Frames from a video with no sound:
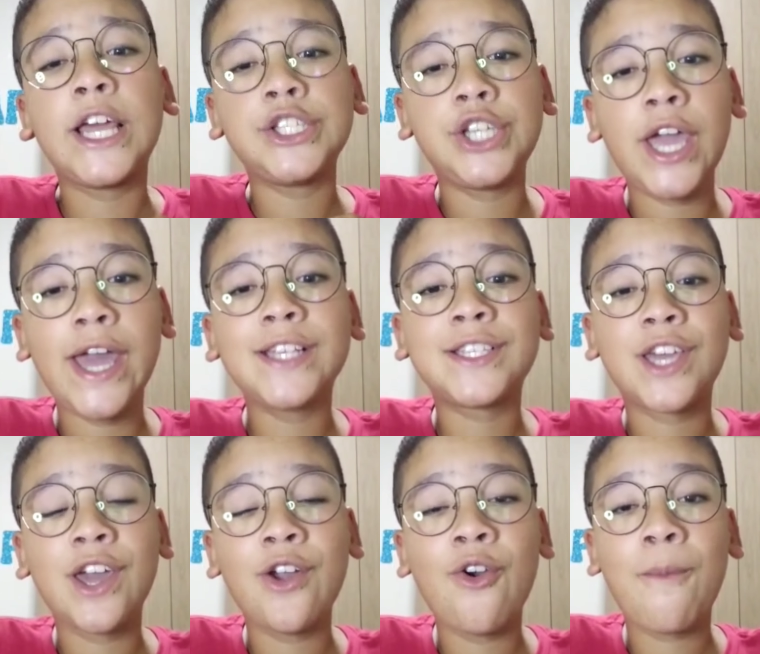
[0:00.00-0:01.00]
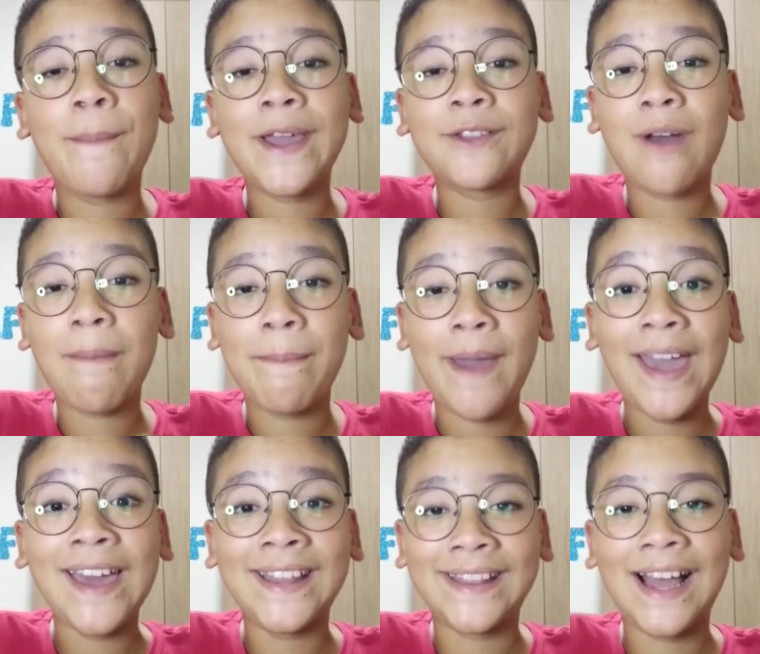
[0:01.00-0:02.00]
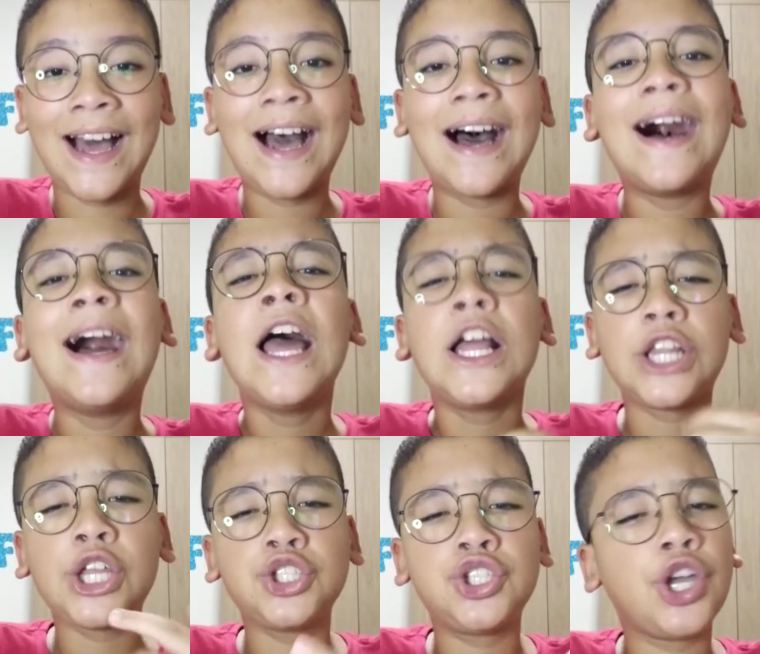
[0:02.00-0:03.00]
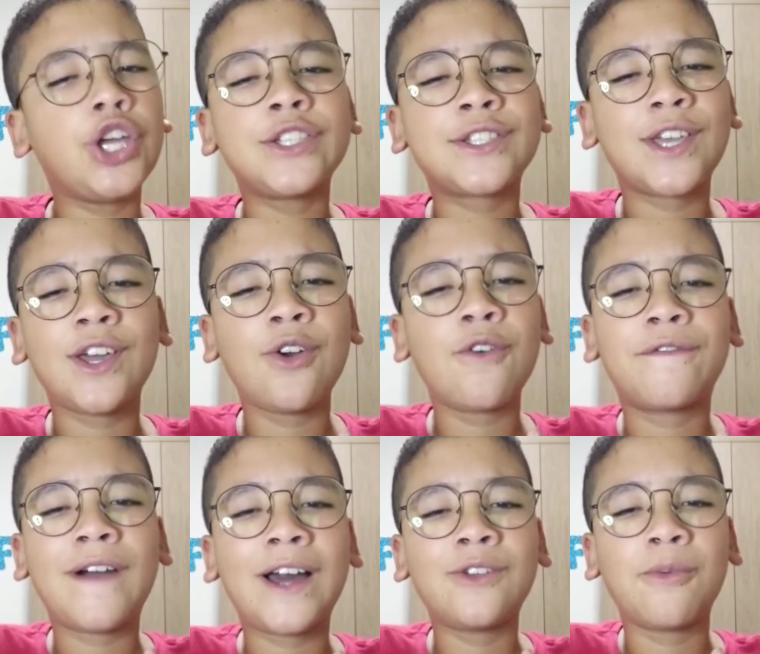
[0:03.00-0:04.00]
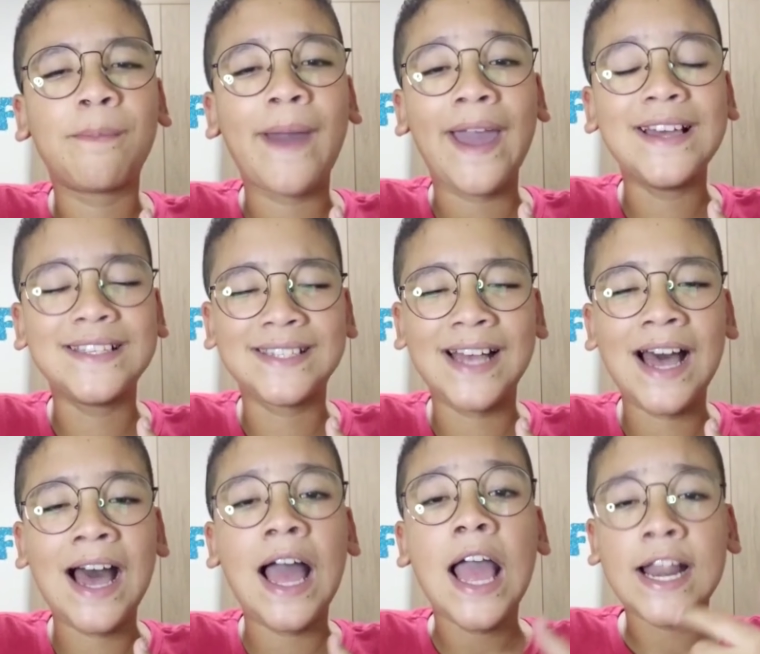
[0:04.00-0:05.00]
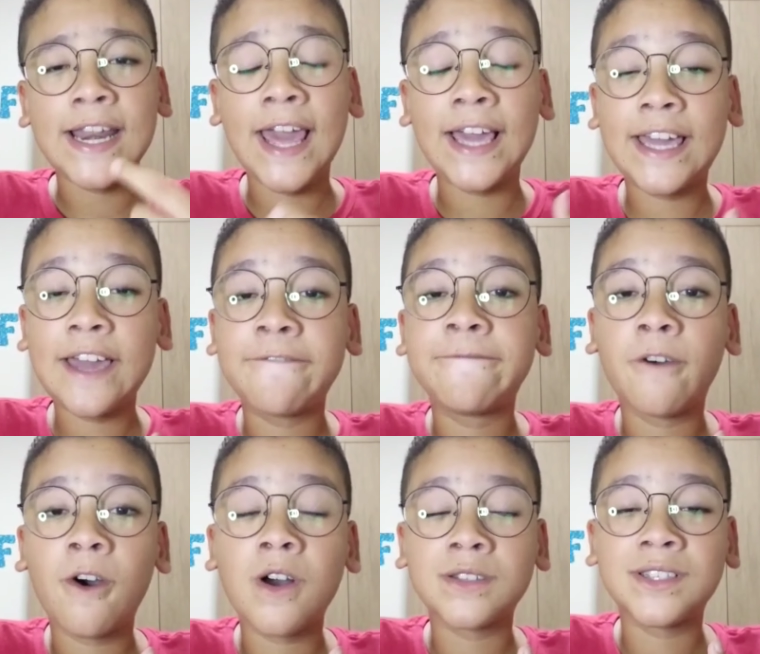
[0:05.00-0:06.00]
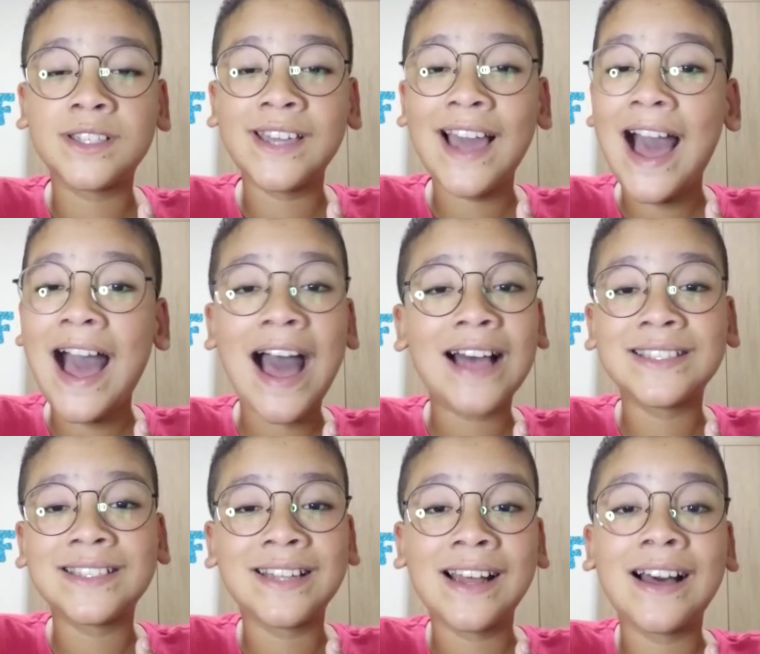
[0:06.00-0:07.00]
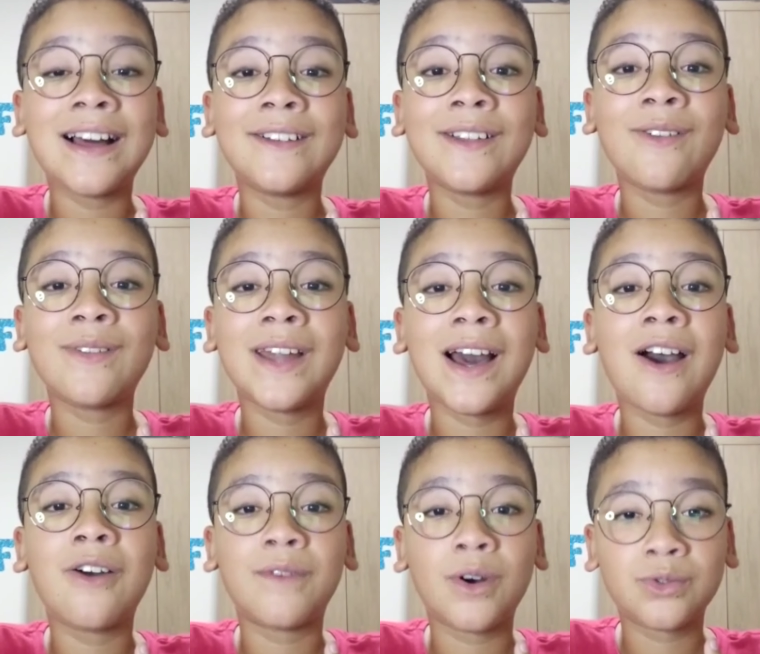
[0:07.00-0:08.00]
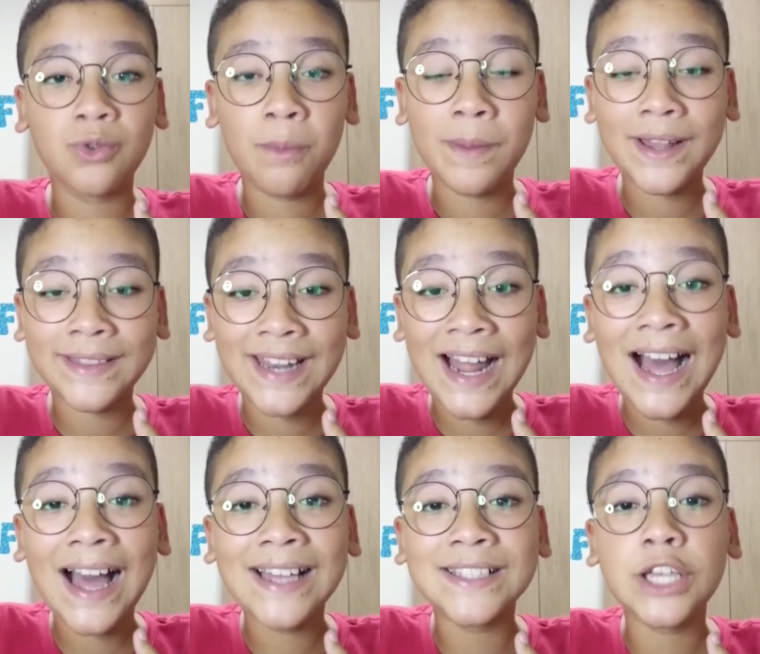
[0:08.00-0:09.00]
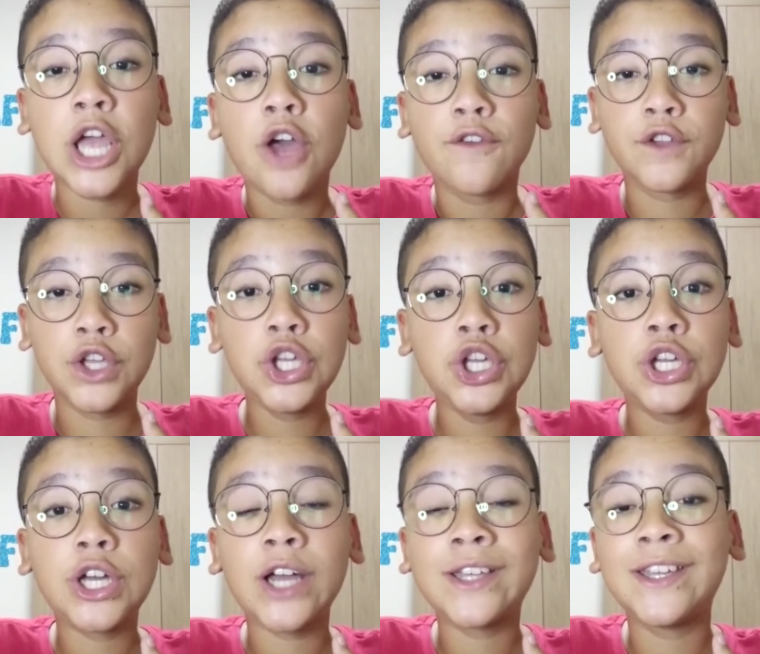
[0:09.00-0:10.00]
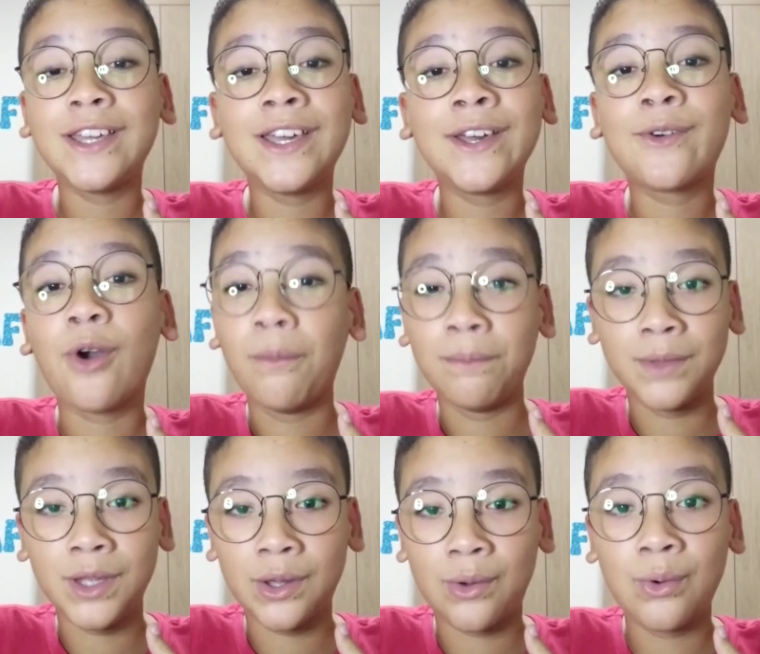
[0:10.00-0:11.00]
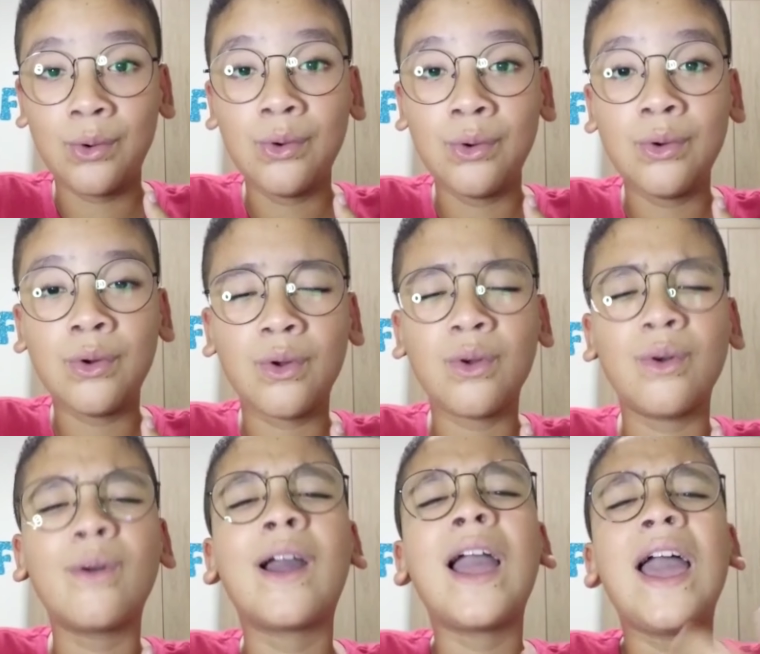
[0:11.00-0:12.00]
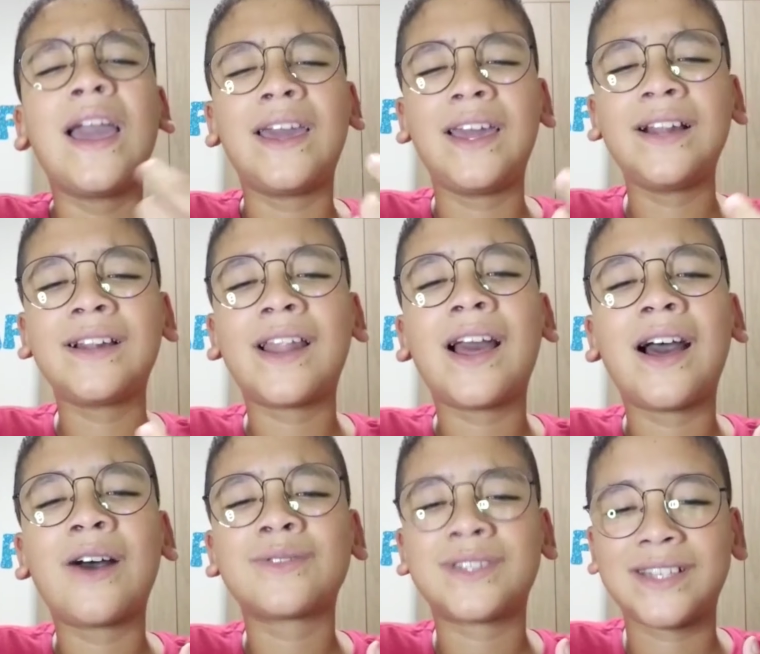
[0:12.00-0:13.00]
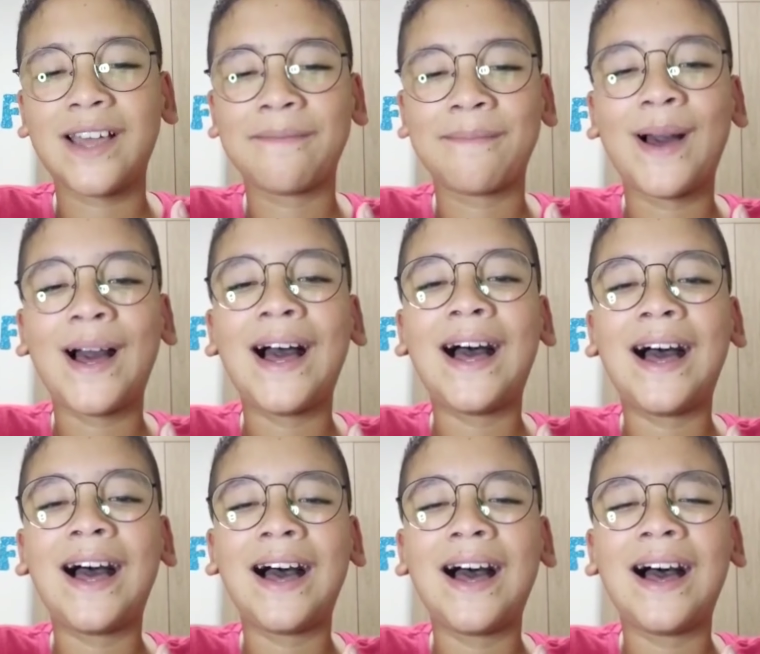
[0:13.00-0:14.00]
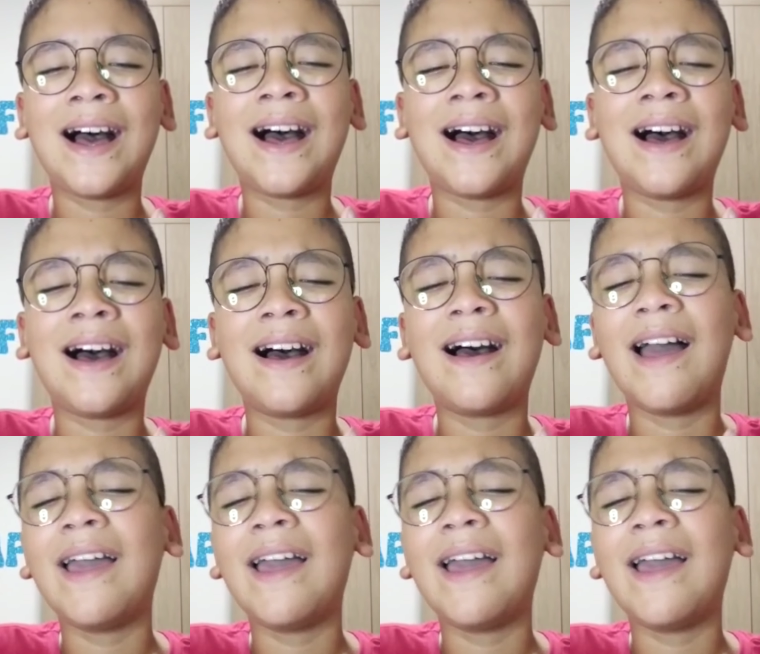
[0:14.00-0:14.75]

Tem dias que o peito aperta, tem dias que o fado pesa. Nem que fosse arrastando, eu não volto pra trás. Fica aqui comigo e não sai mais.